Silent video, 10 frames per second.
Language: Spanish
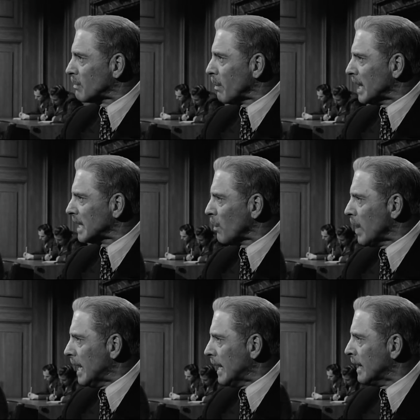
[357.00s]
que no
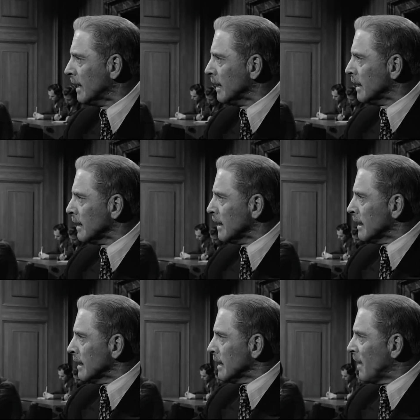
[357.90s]
sabíamos nada
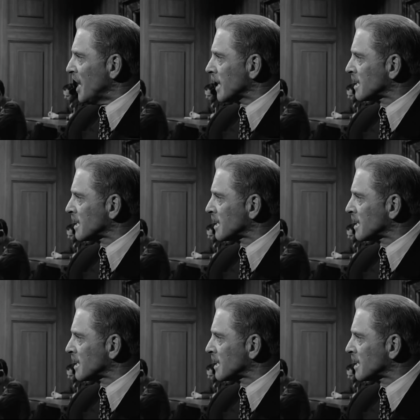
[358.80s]
del